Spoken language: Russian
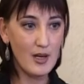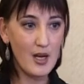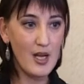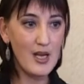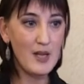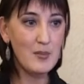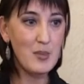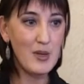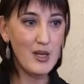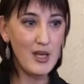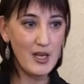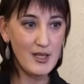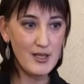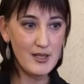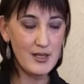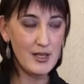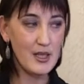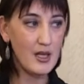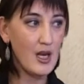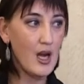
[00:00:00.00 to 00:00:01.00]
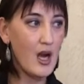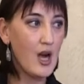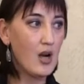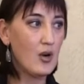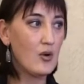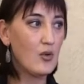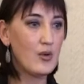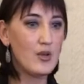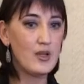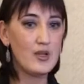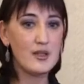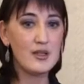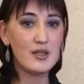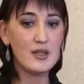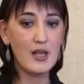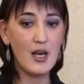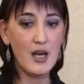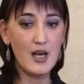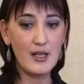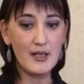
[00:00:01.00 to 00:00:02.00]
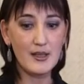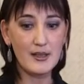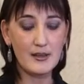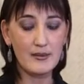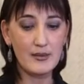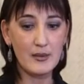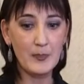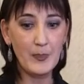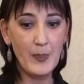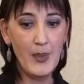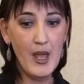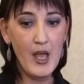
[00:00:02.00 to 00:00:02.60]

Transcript: репрессий, корень зла этого.